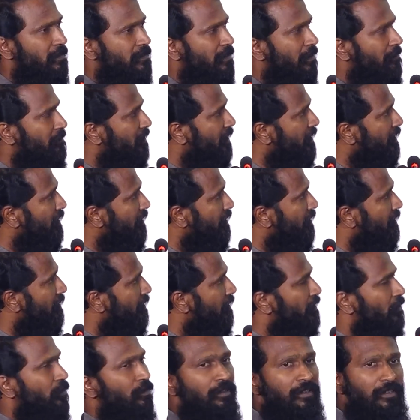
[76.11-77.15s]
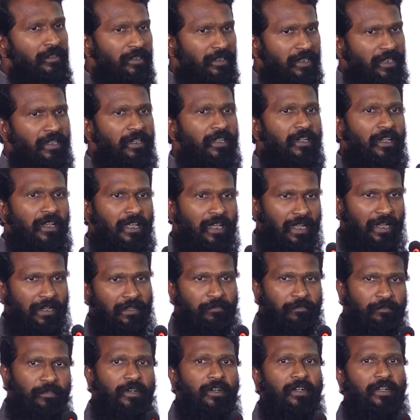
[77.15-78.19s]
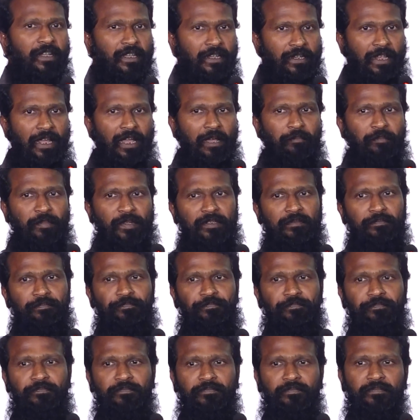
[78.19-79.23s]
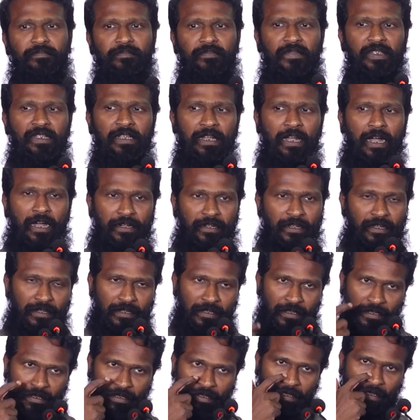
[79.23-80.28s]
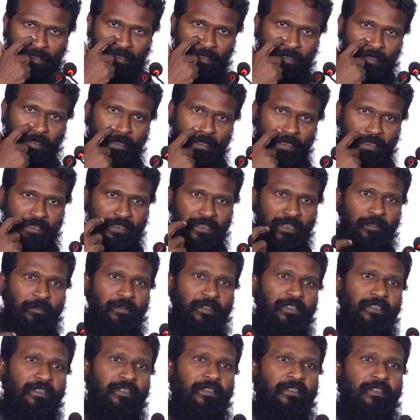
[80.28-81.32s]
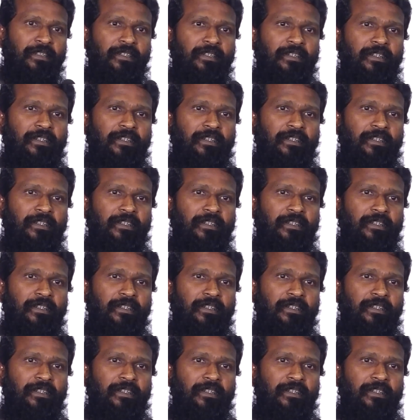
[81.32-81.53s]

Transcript: சம்திங் லுக் ரியல் அண்ட் ஒர்க் அண்ட் ஹேப்பன் ஆனால் இதில் வந்து